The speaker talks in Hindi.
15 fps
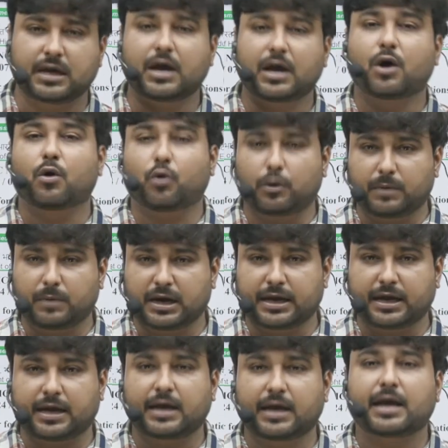और मिल गया है
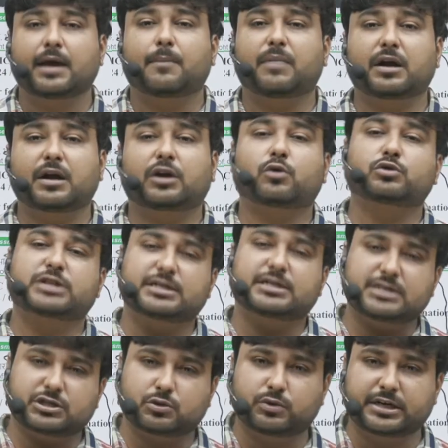बट कुछ ऐसे
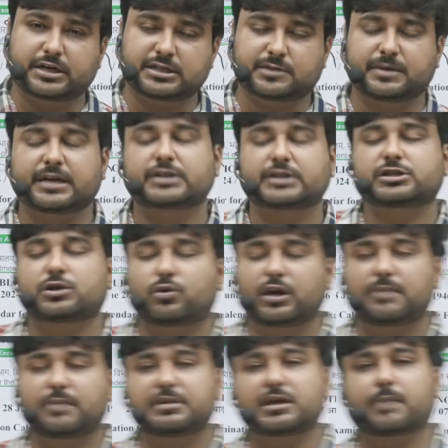स्टूडेंट्स भी हैं जिन्होंने अभी
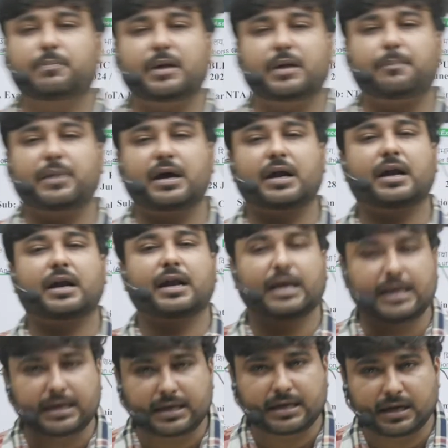तक प्रिपेयर नहीं
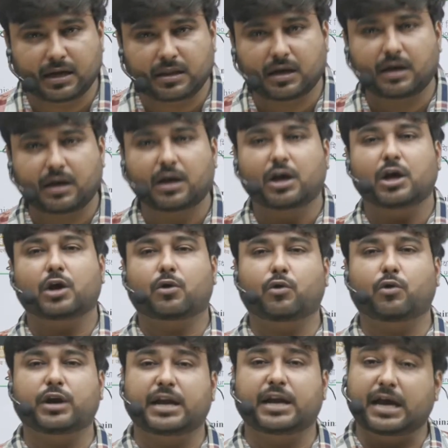किया था कोई
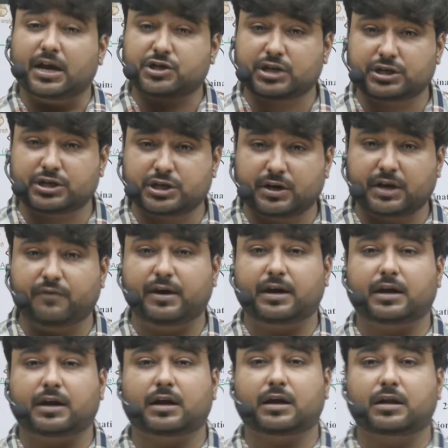नया सेशन की वेट कर
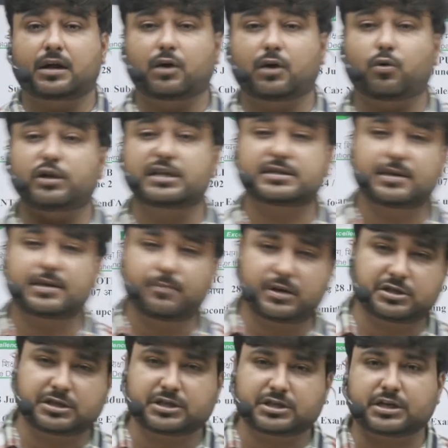रहा था कोई दिसंबर
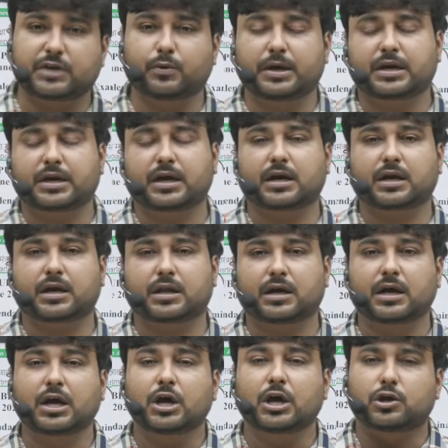सेशन की वेट कर रहा था
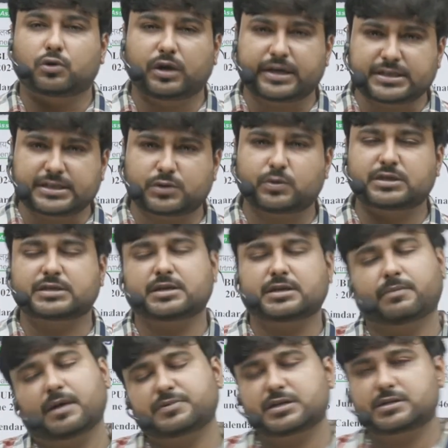तो इस वजह से मैं
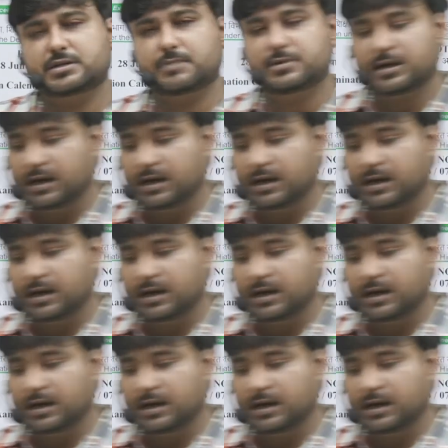आपसे सबसे कहना